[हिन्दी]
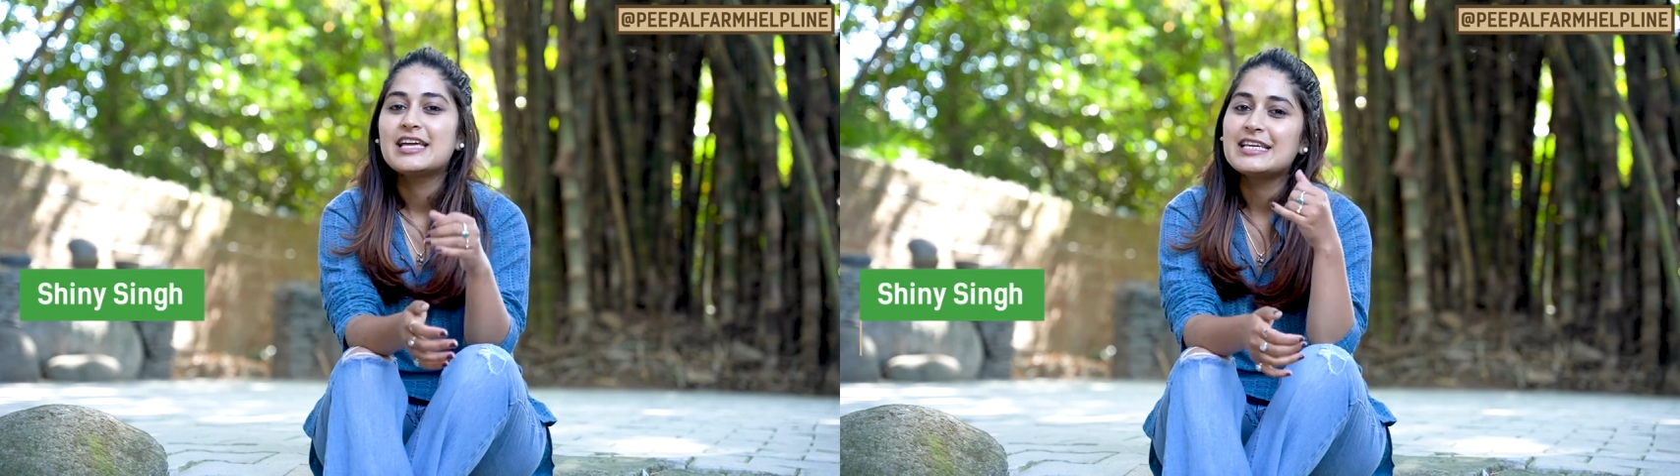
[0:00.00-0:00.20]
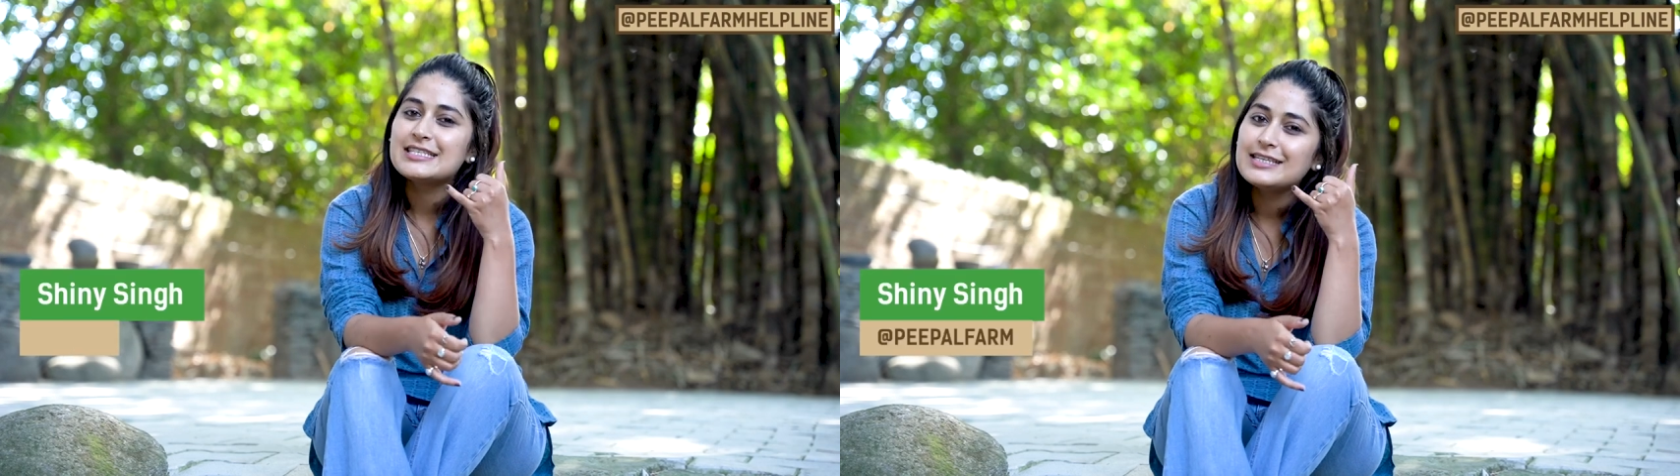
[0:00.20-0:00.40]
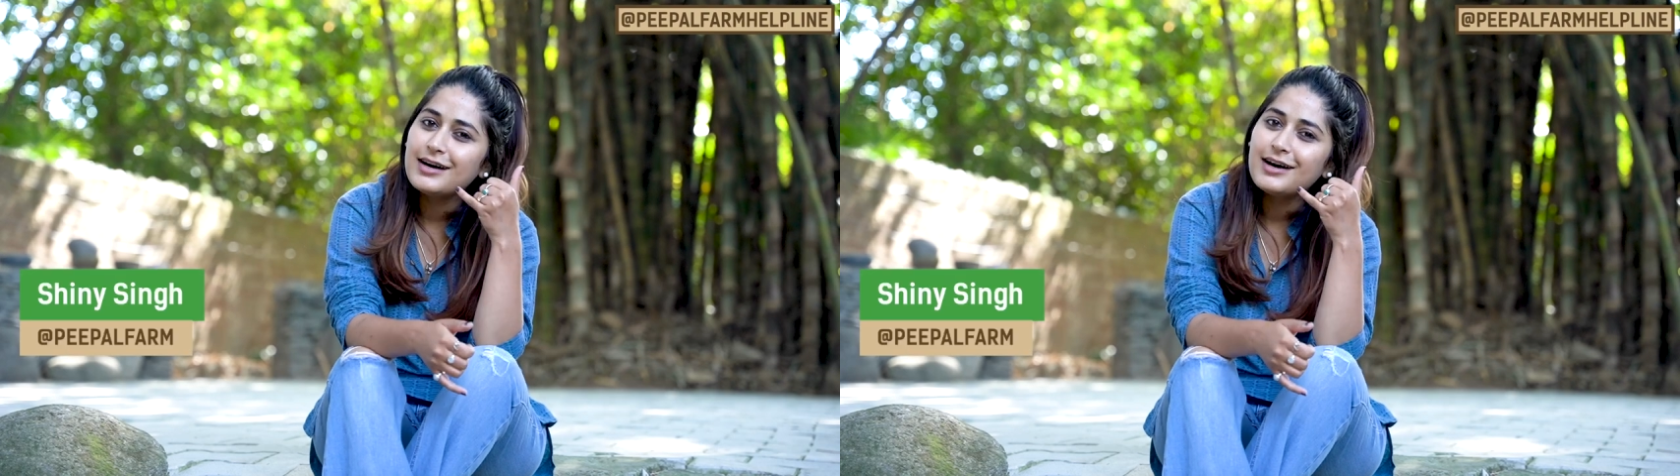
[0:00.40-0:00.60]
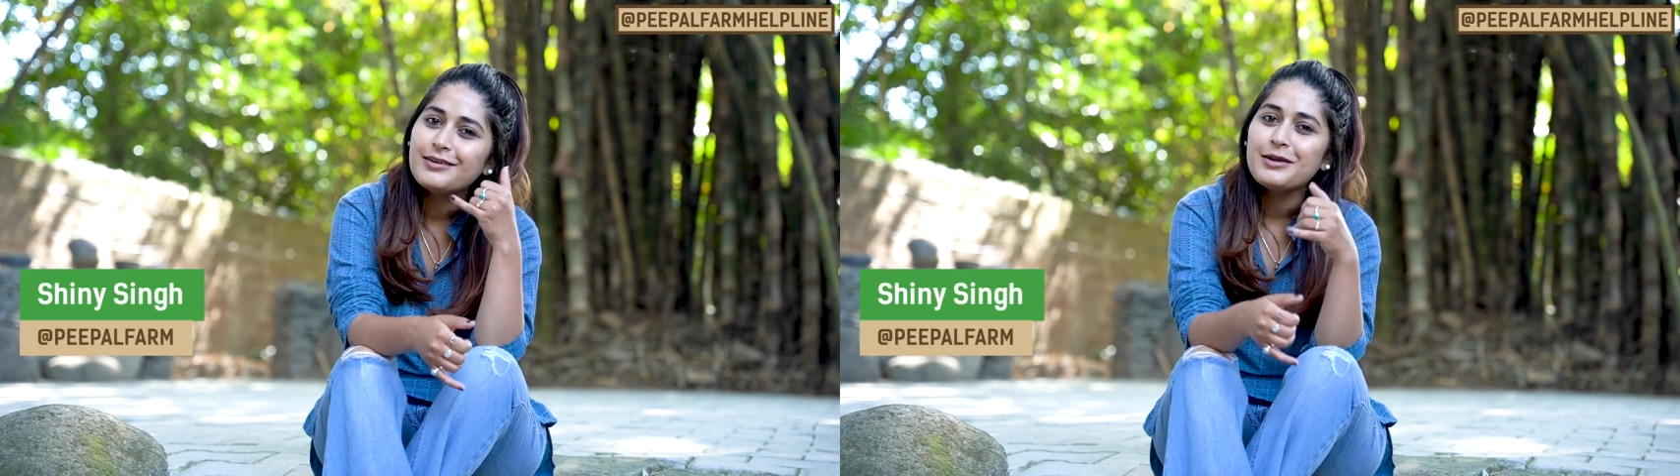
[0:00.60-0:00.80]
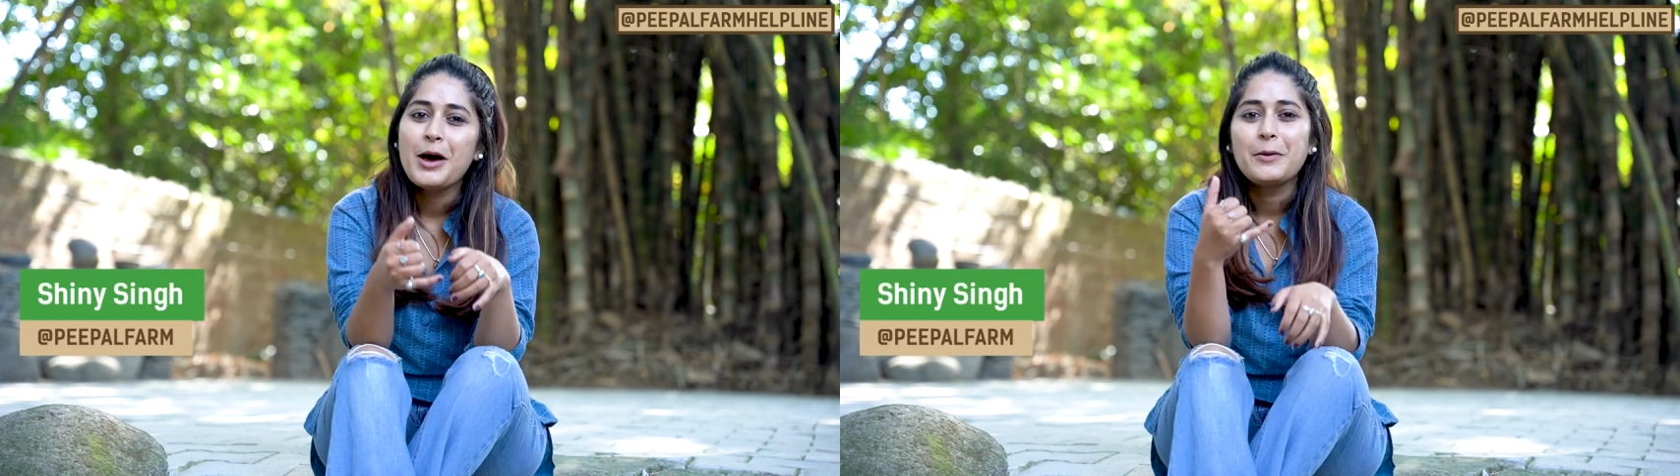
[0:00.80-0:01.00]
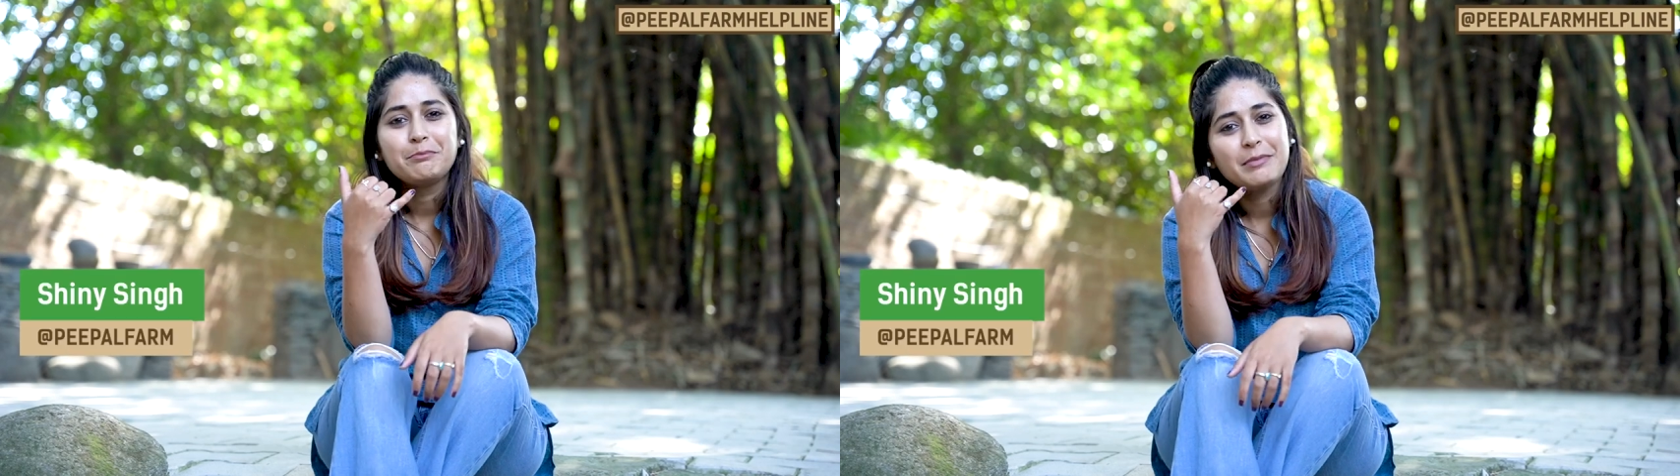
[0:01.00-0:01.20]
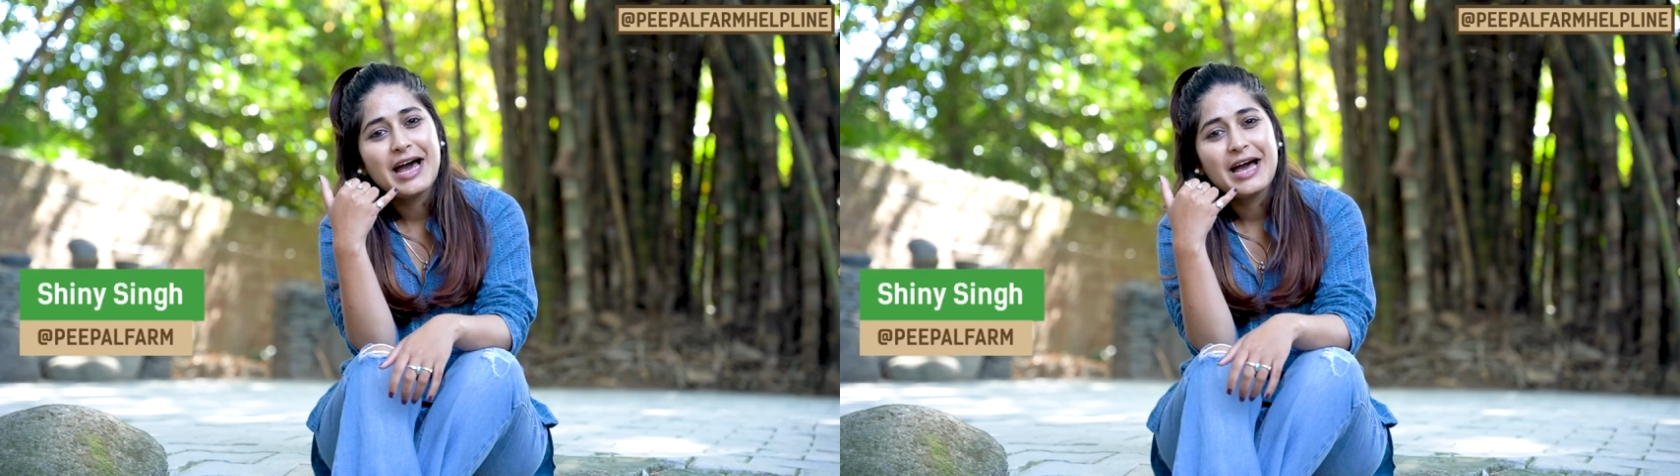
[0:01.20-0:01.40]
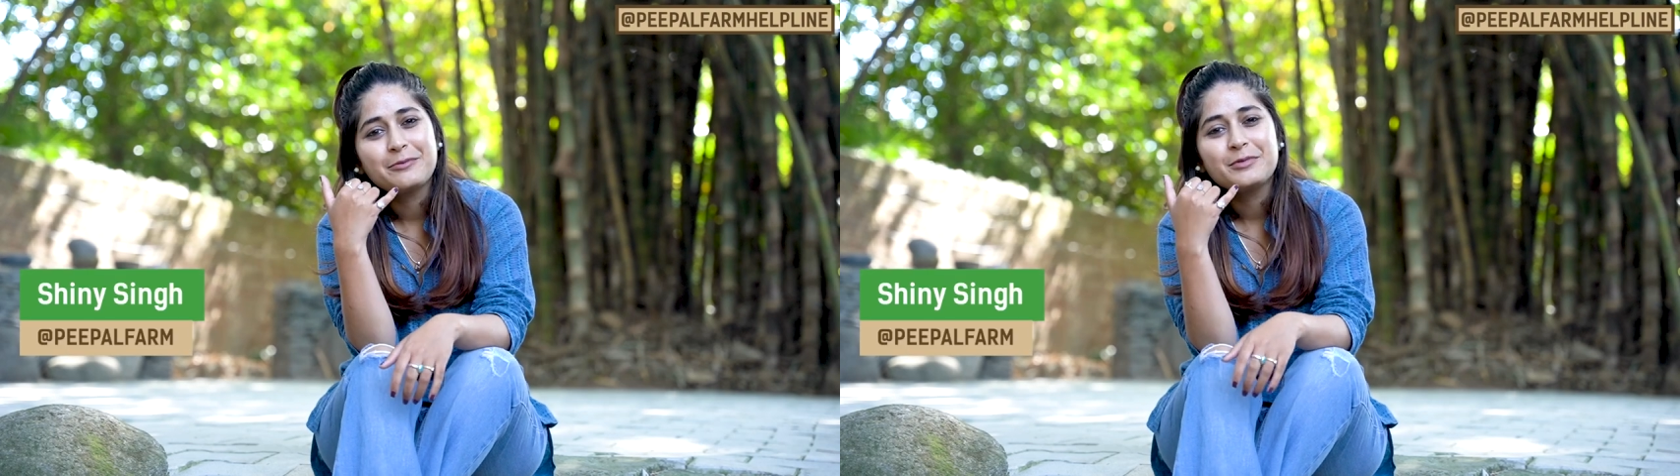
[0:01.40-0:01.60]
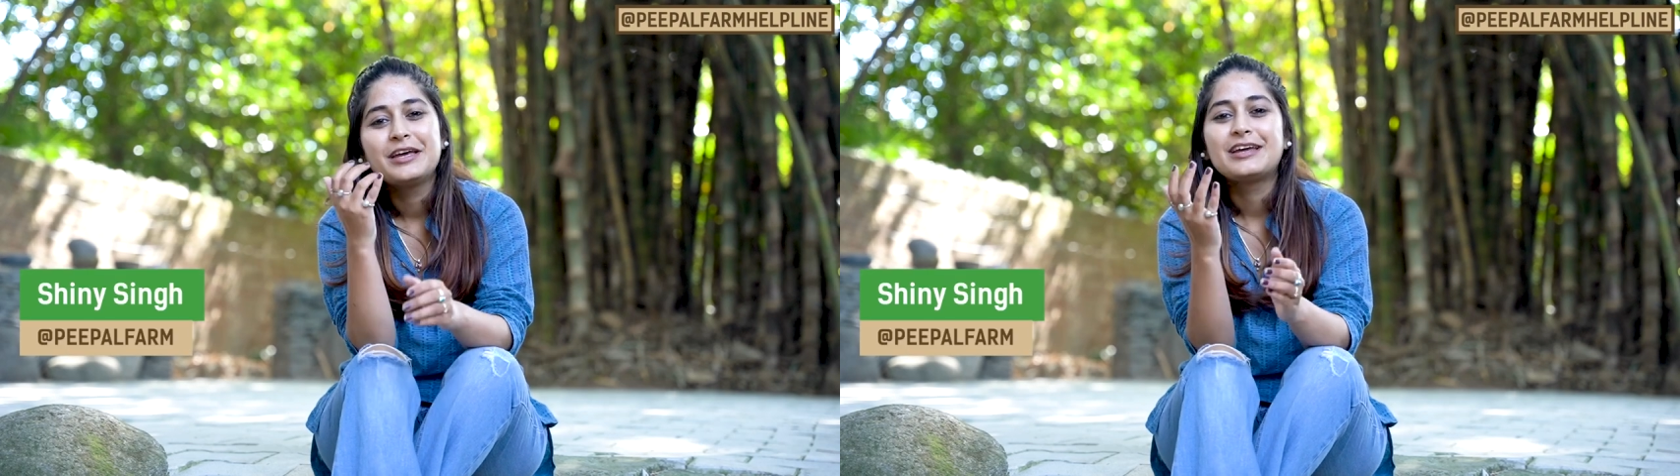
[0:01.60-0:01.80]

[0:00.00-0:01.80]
कि सर मैम